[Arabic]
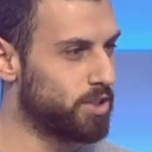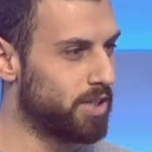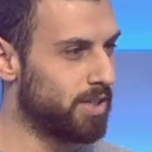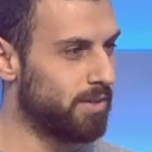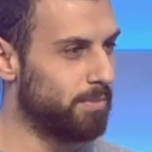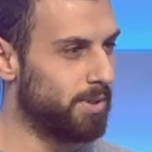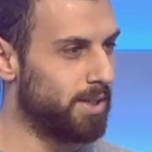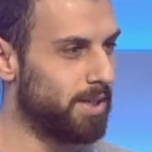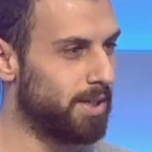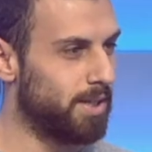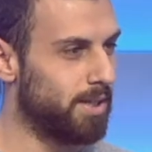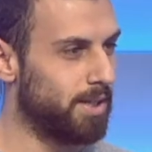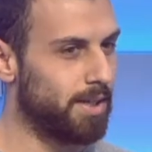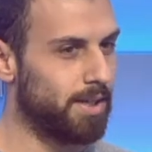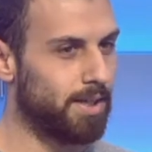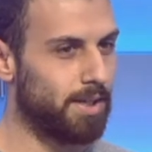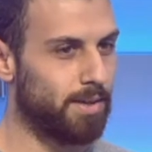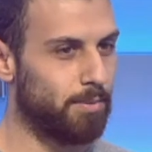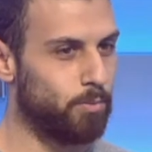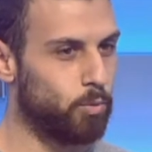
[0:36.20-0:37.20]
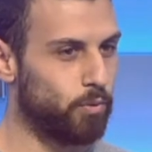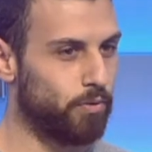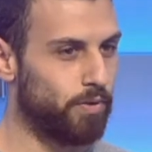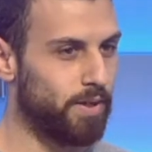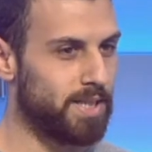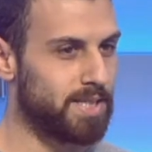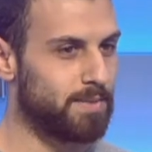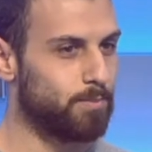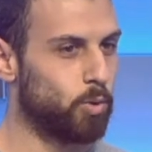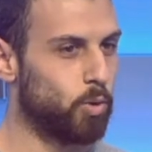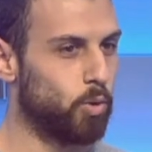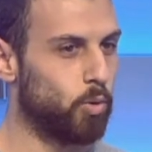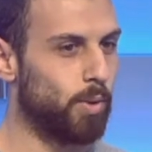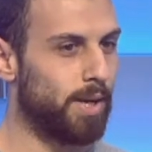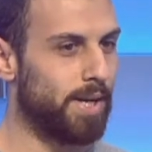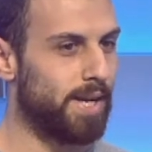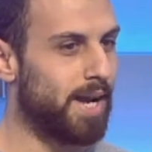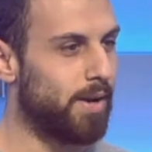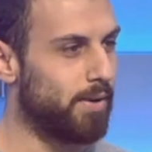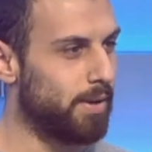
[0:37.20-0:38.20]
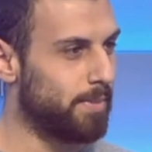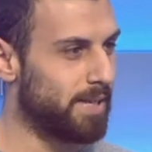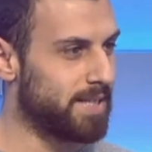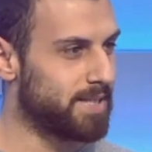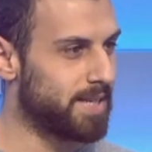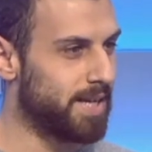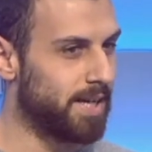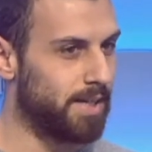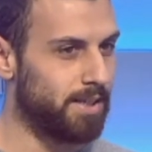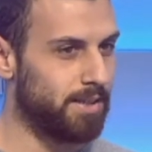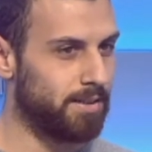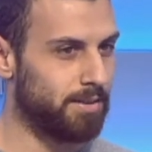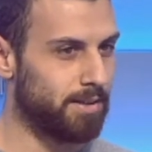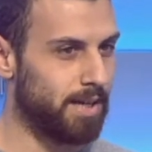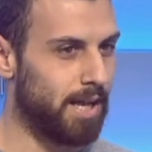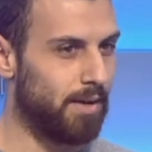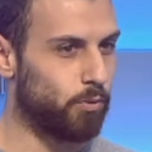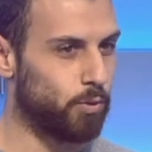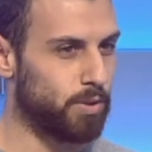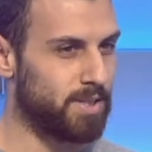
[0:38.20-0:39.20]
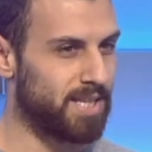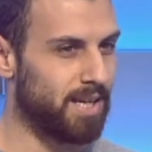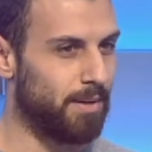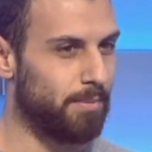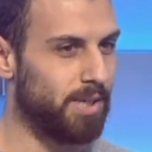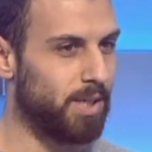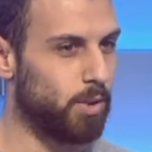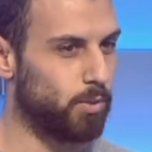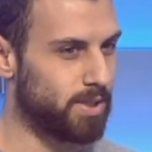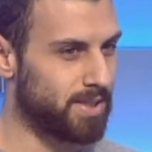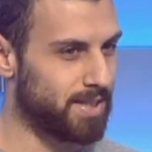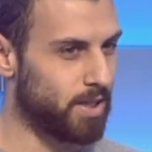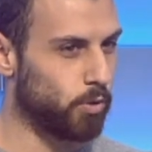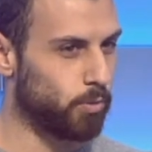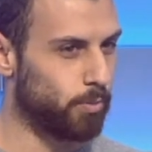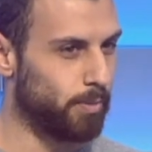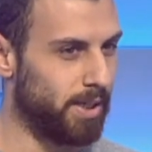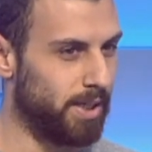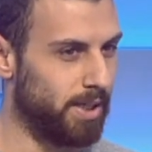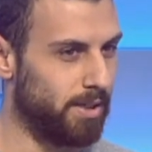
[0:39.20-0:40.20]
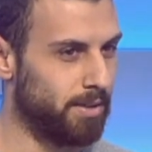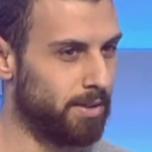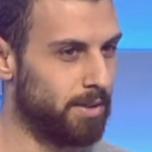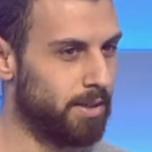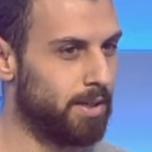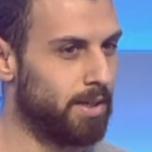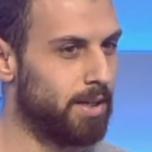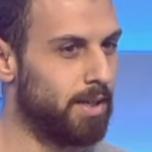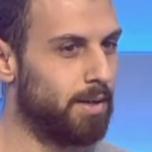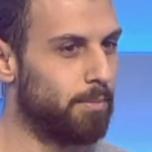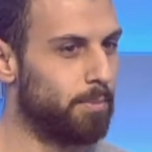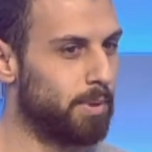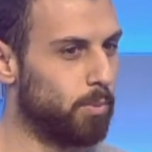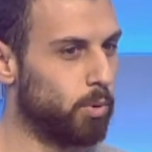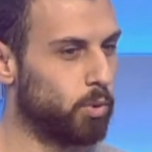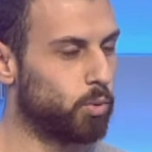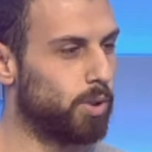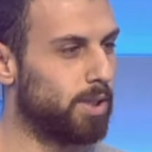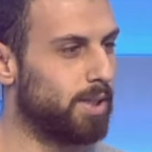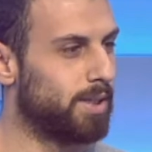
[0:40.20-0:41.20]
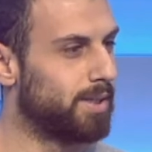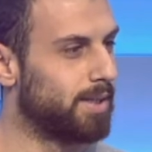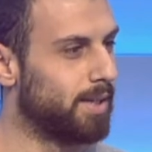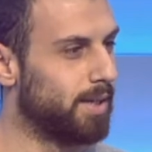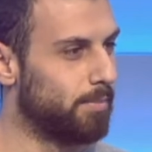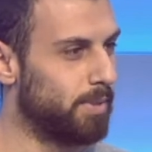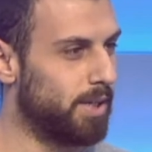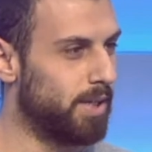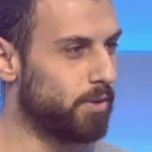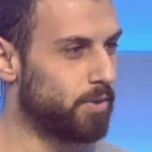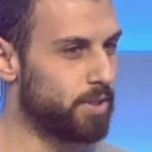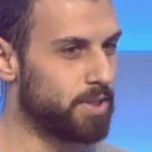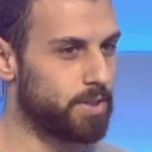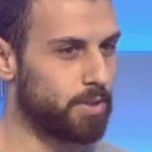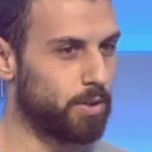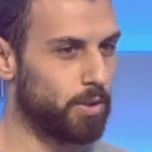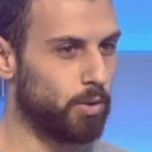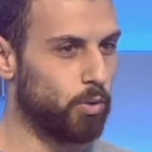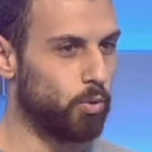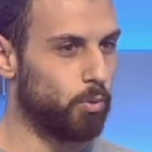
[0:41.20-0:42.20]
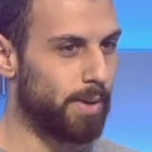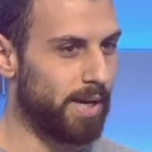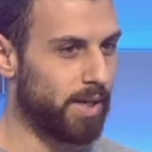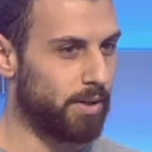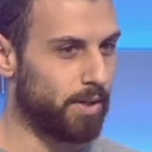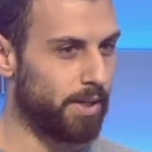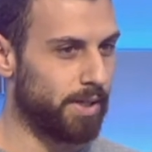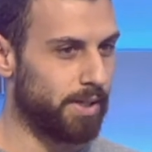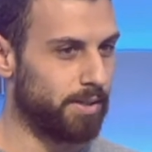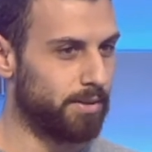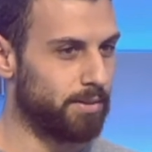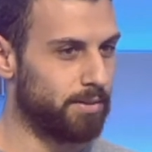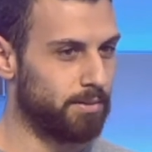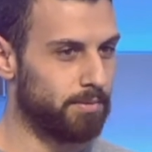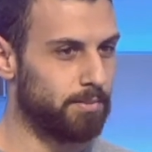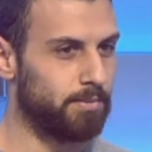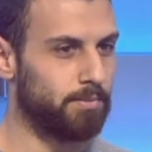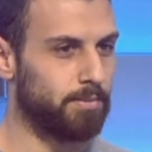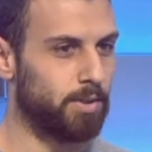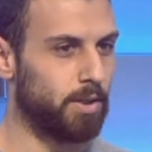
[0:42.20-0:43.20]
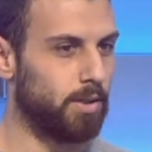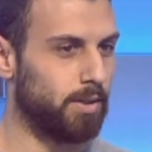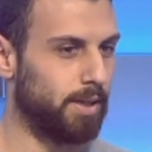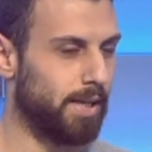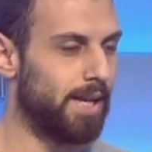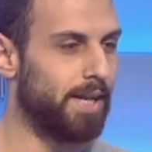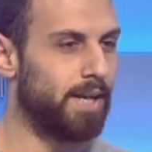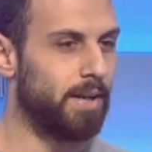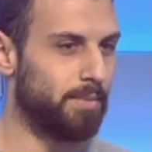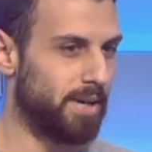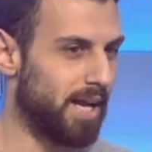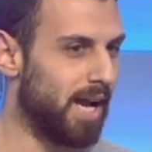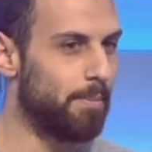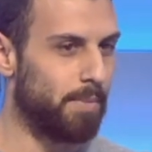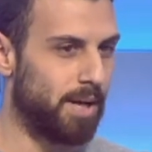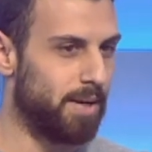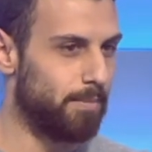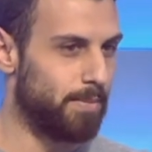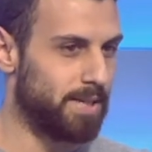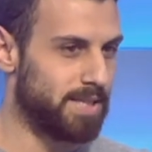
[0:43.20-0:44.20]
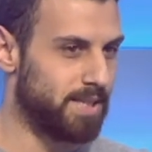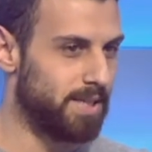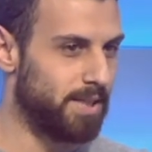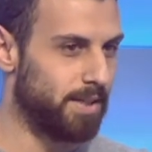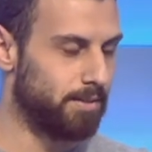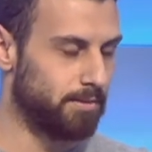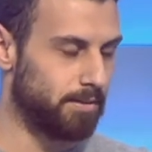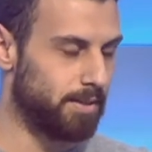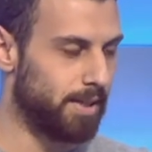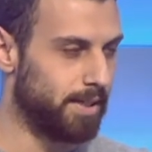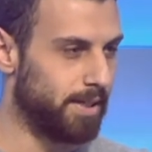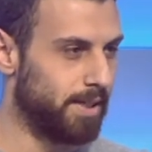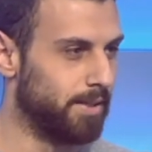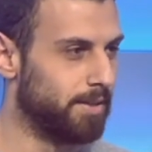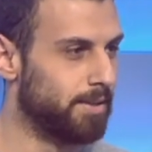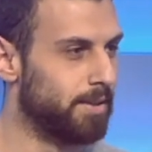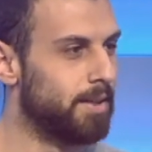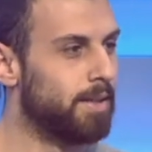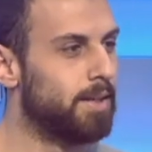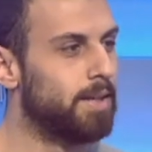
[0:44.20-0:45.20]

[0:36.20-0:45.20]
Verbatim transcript: شيء بموفي آه، اسمه وين هاري مات سالي 1989 من بطوله بيلي كريستل وماج راين اوكي آه، يلي هن من اهم الممثلين اكيد